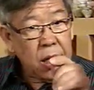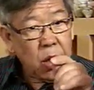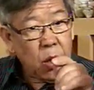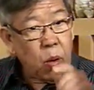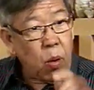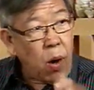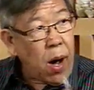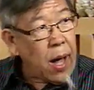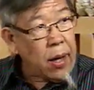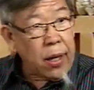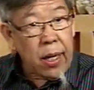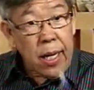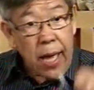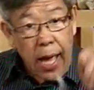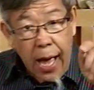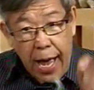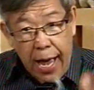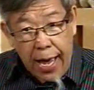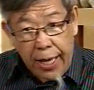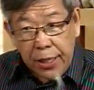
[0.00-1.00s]
华人
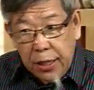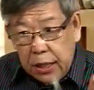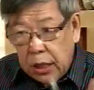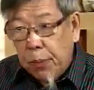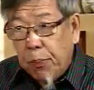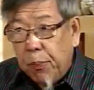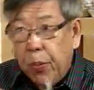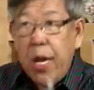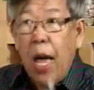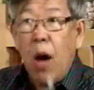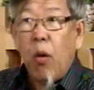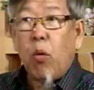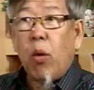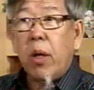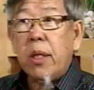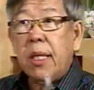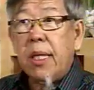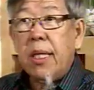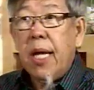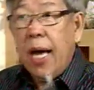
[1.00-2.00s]
还是不要
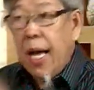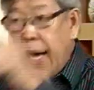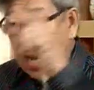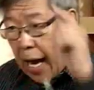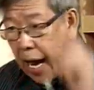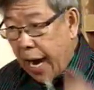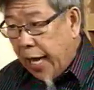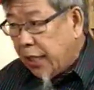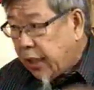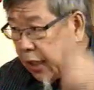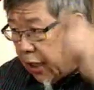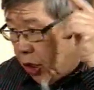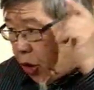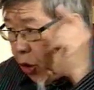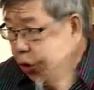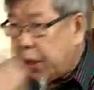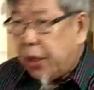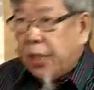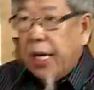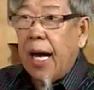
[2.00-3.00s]
国政，还是
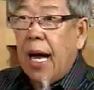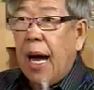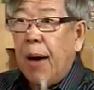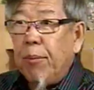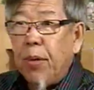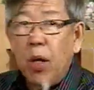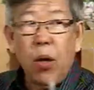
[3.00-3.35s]
拒绝阿